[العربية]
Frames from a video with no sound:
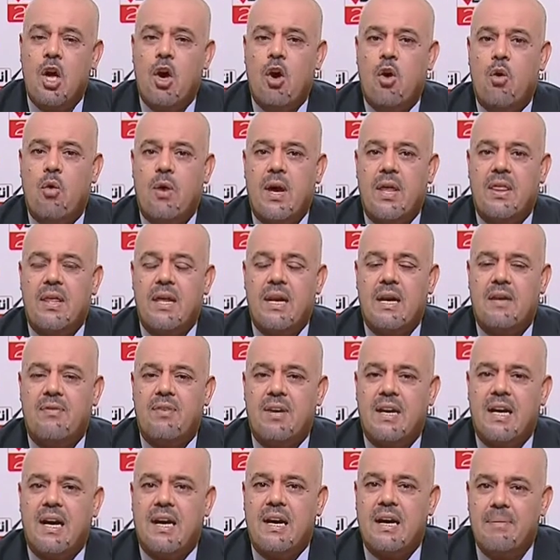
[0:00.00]
وكذلك في
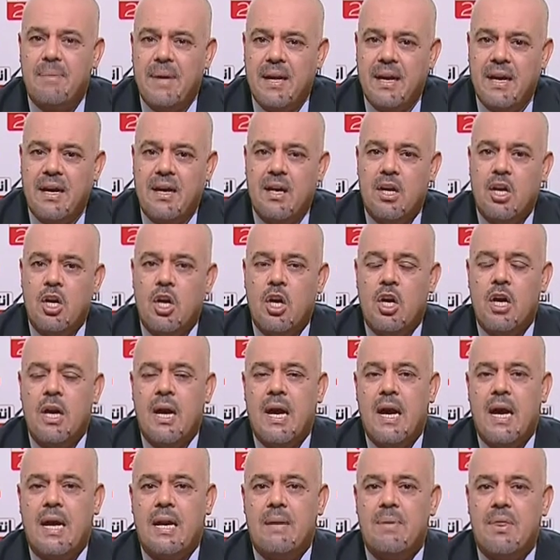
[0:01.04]
الكهرباء
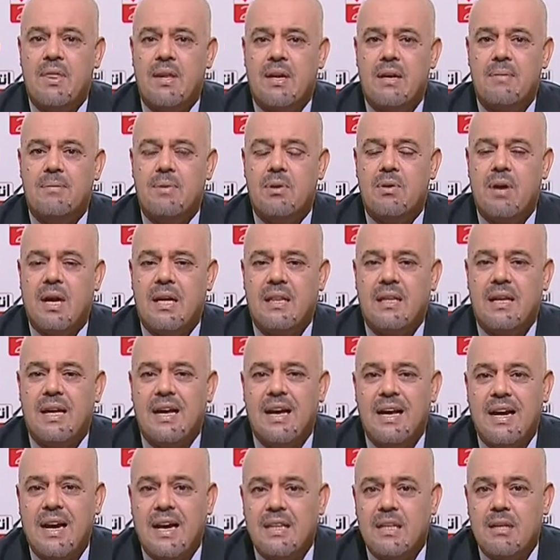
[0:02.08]
انا بذل ربي الواحد
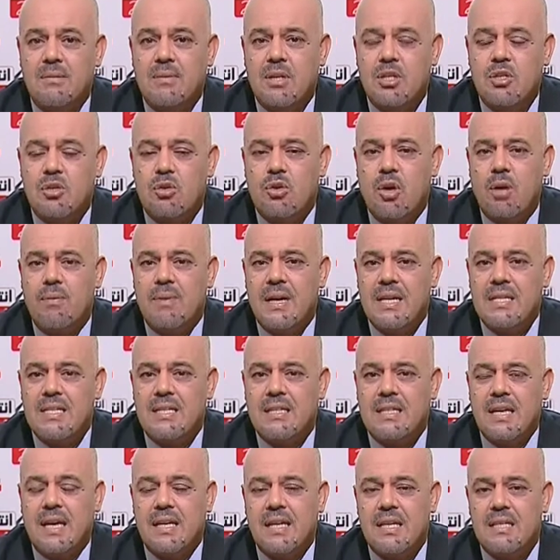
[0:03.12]
القهار عندي مشروع من اجل
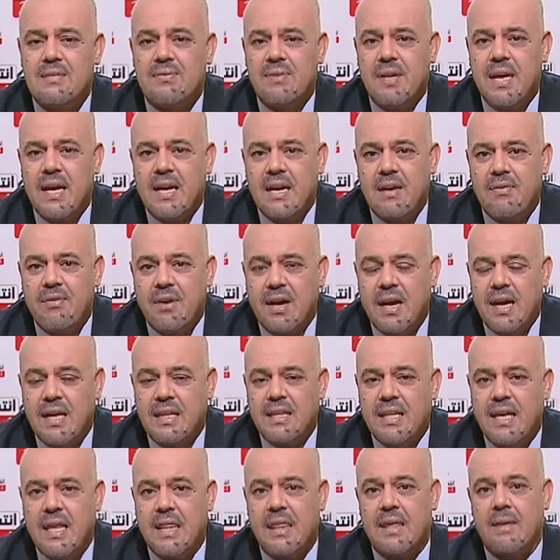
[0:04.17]
التقليص في
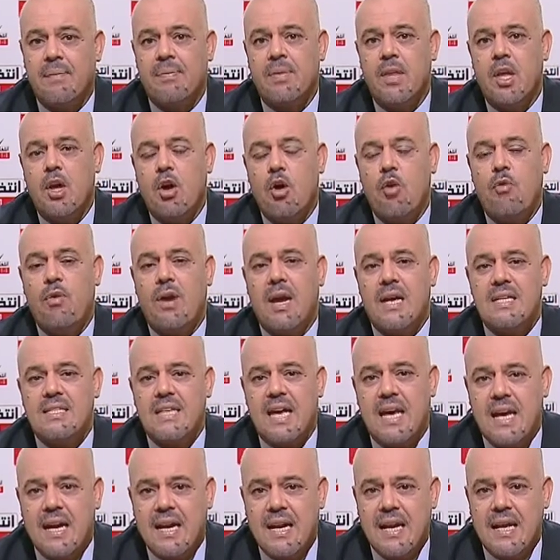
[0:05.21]
هالنفقات هذه وفي
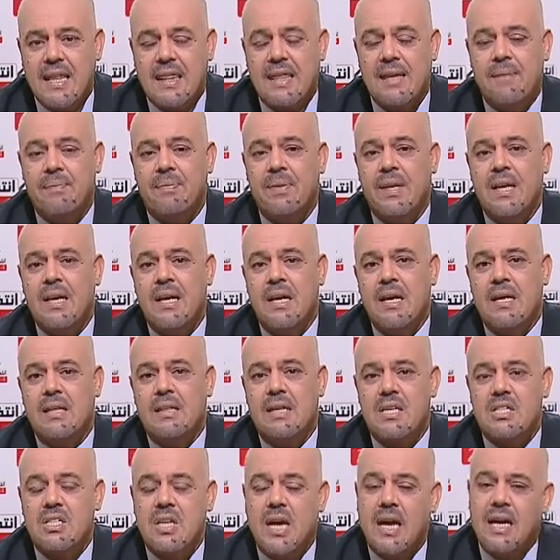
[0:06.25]
الاسعار هذه
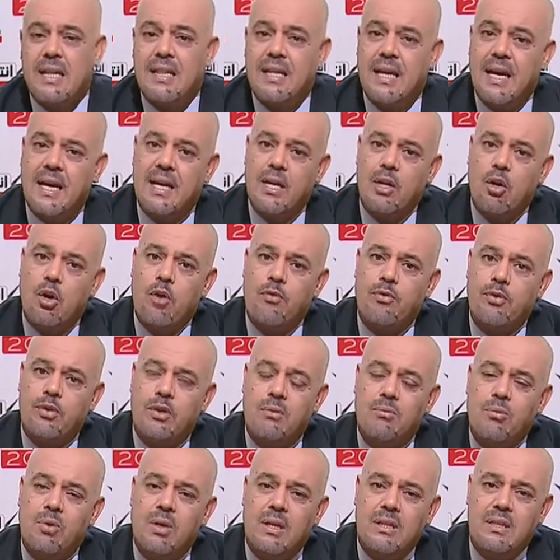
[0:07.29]
ترشحت لاني قفه
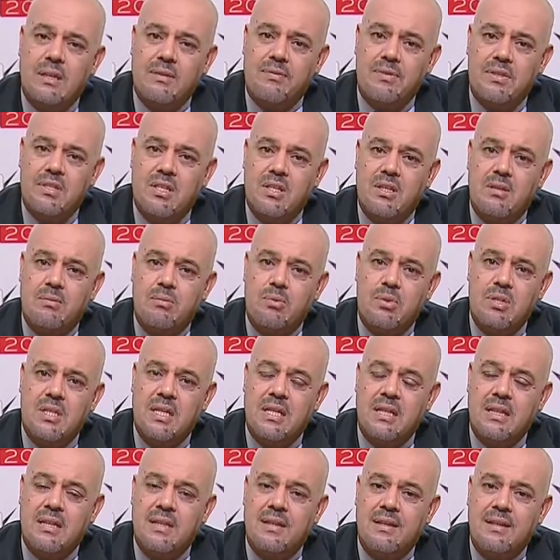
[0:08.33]
المواطن في سيدي
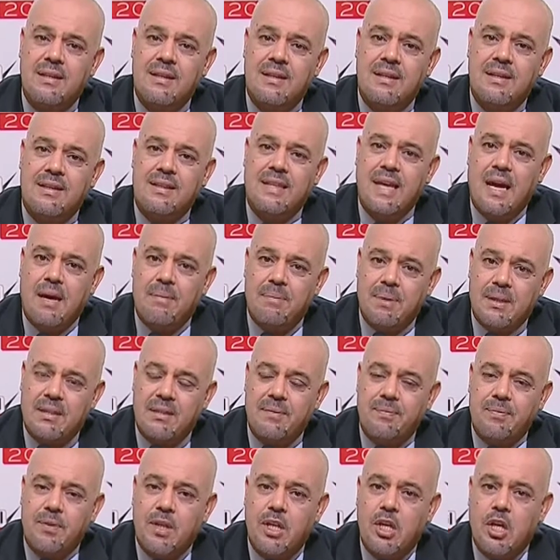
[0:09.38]
بوزيد
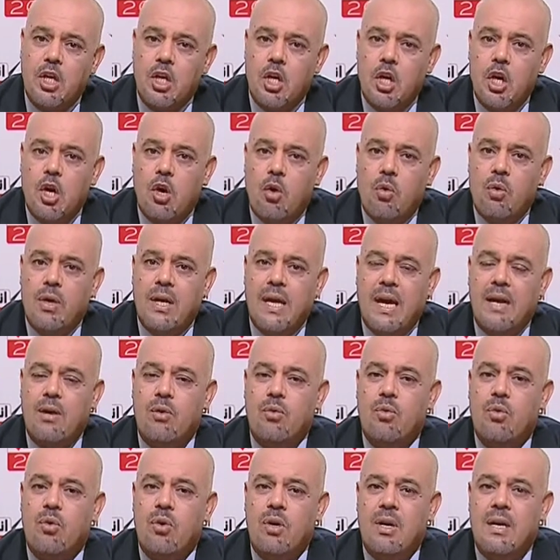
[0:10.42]
تعبت
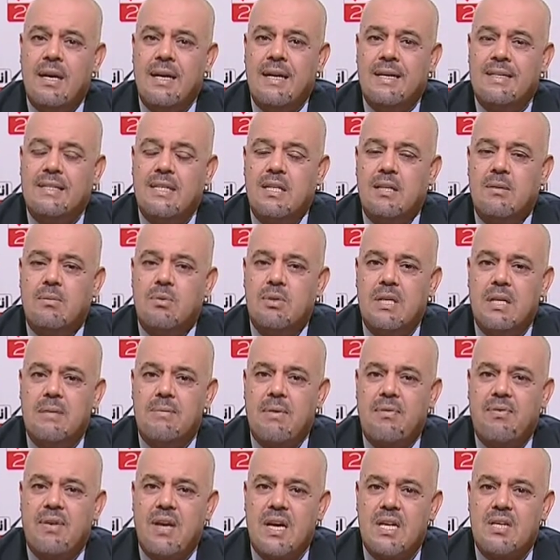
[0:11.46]
ولانه سيدي بوزيد
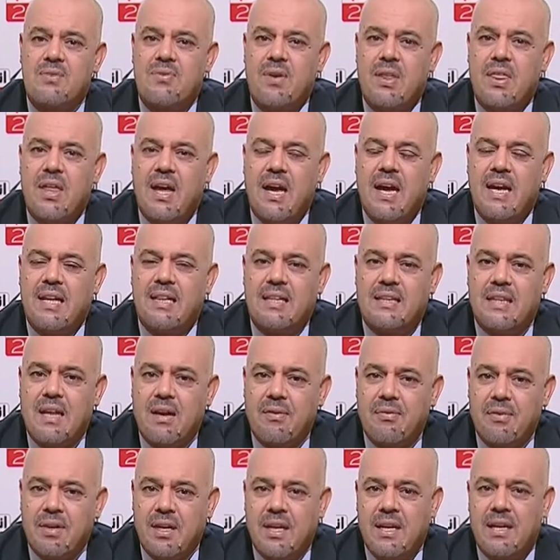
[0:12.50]
ما فيهاش فضاءات
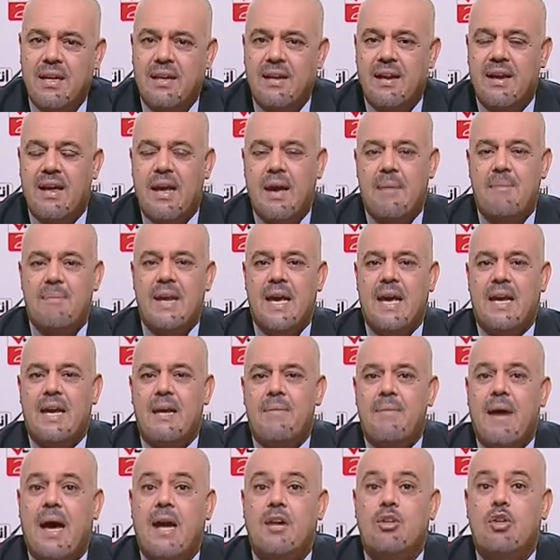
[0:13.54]
للترفيه ابنائنا
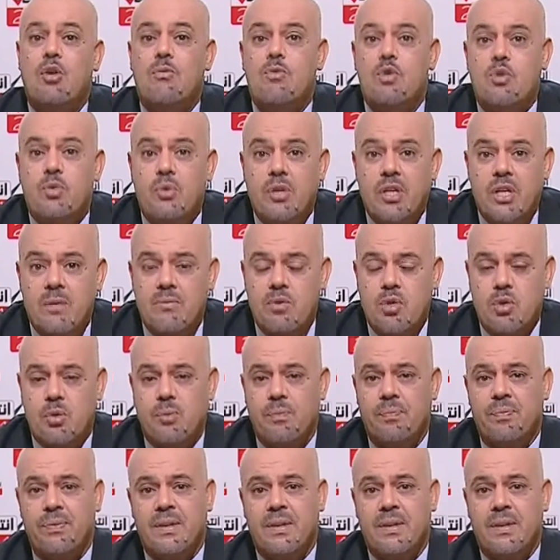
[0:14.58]
ما عندهمش وين يمشوا